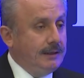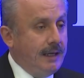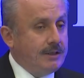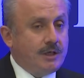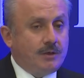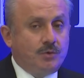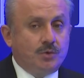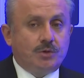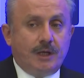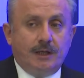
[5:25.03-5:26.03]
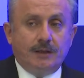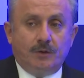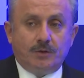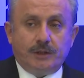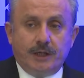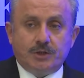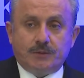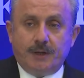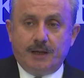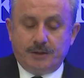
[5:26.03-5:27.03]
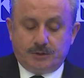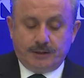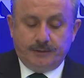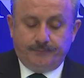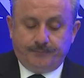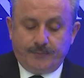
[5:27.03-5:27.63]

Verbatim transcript: gerçek yüzleri ortaya çıkmaya başladı.